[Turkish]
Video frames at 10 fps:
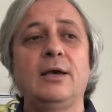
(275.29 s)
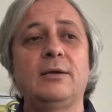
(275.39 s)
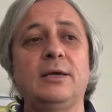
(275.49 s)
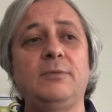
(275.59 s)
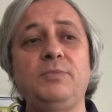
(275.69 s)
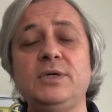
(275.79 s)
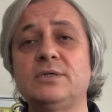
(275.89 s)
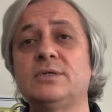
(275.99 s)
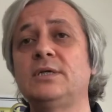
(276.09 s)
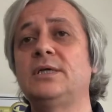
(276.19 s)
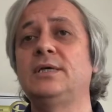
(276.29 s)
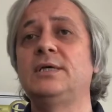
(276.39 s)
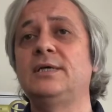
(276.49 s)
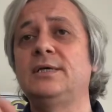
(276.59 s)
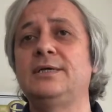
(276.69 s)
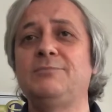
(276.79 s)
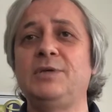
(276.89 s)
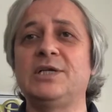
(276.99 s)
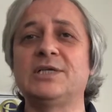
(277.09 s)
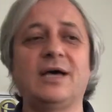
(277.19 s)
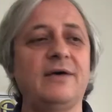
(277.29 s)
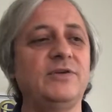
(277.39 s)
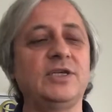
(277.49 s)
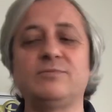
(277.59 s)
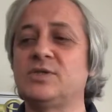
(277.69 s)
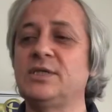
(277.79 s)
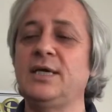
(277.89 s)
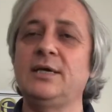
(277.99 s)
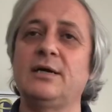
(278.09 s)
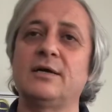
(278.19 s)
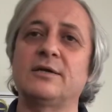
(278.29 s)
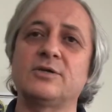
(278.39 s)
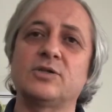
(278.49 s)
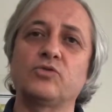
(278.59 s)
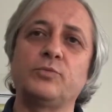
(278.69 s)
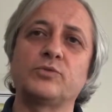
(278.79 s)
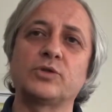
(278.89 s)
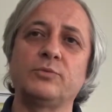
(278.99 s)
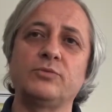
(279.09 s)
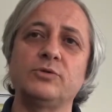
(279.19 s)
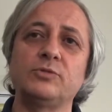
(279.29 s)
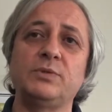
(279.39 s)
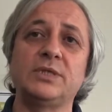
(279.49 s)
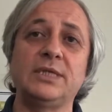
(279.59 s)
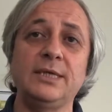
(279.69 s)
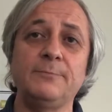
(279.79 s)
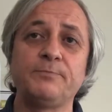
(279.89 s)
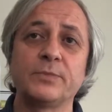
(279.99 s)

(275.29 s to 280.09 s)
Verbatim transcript: E, bir e, bilgi daha vereyim size. Arkadaşlar köpük sabununuz bitti.